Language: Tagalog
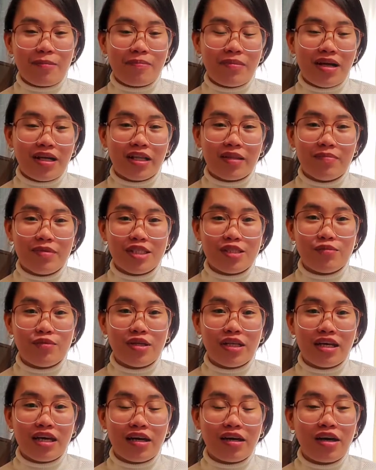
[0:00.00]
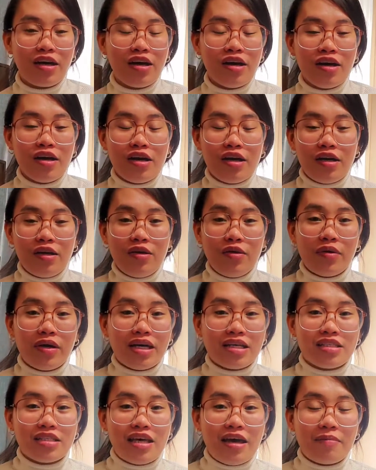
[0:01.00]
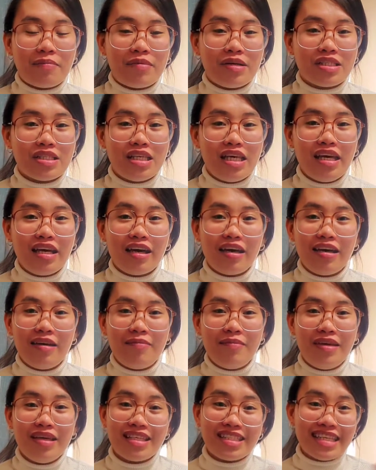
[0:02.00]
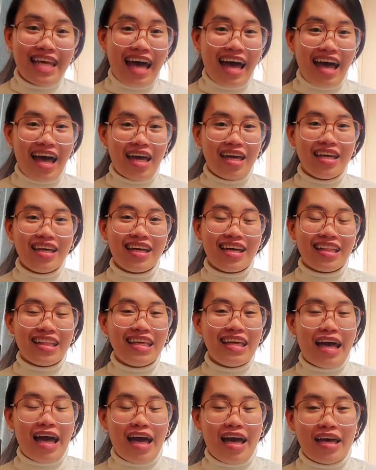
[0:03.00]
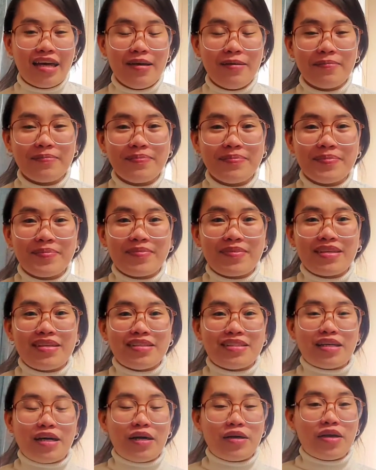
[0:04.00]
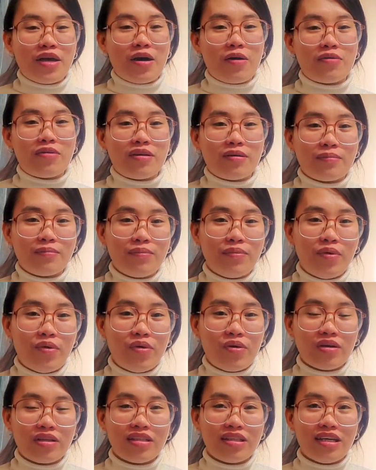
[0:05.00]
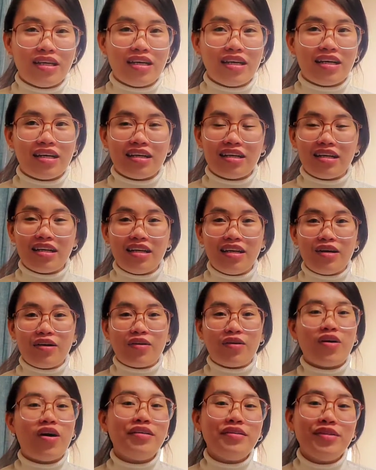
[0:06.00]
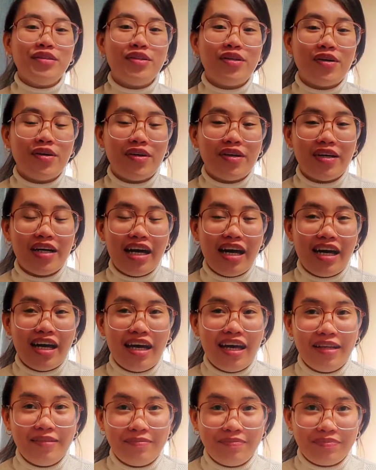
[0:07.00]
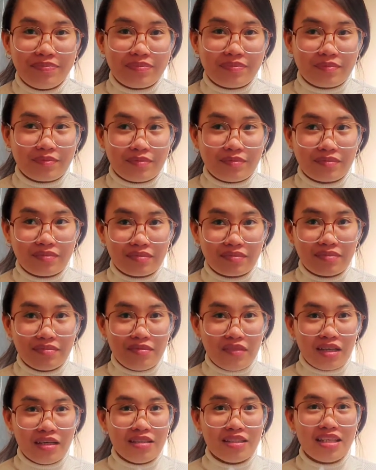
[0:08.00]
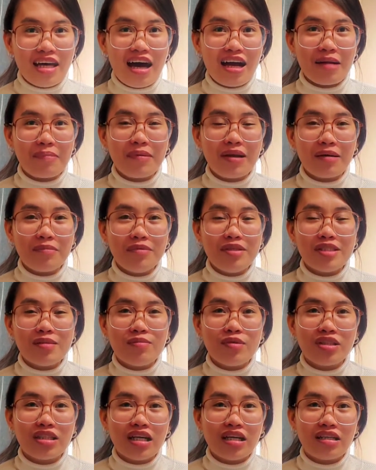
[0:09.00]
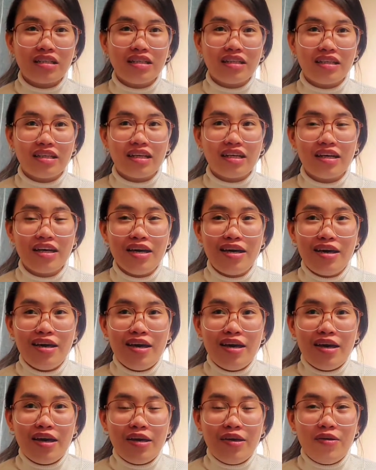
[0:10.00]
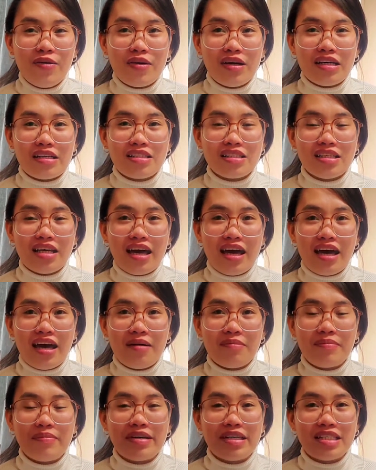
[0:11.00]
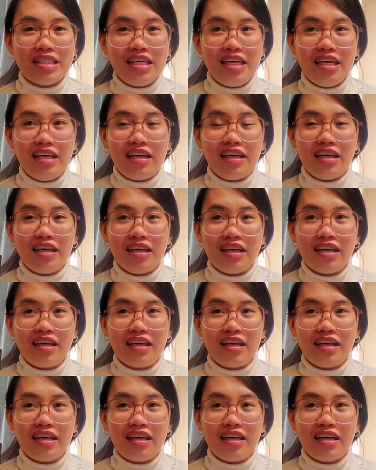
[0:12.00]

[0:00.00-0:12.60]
lang mismo ng US Embassy kay Miss I, kay Ati I. Sa kanya ako nag-book ng condo and sa harap lang mismo talaga ng US Embassy.